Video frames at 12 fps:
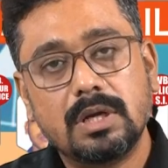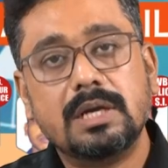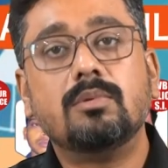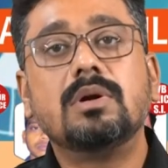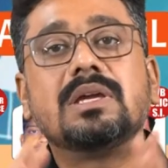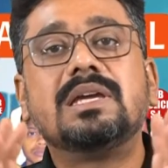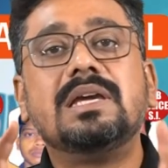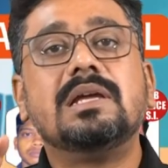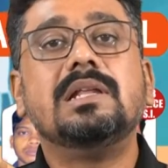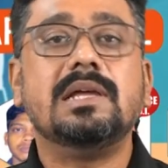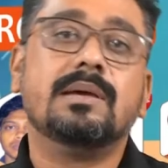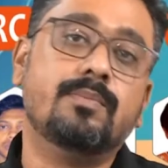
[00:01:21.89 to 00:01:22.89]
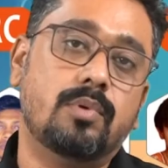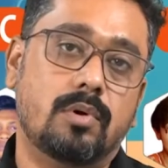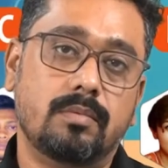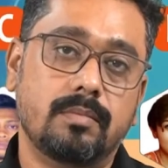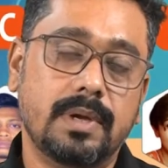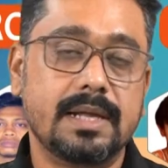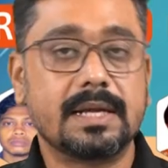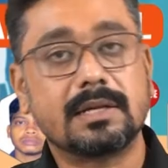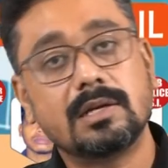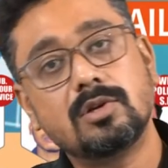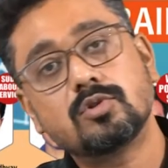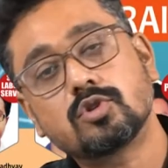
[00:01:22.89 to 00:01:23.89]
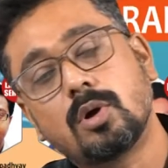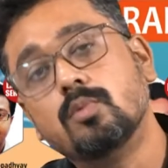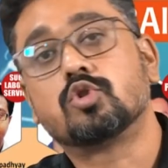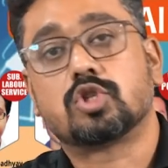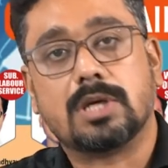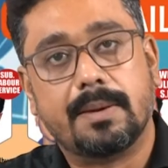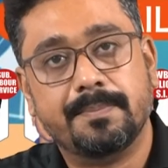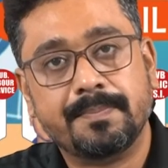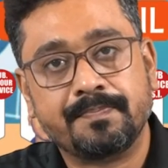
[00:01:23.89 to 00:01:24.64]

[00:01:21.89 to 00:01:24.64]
এবং কি লিখব এটা কিন্তু সমস্যা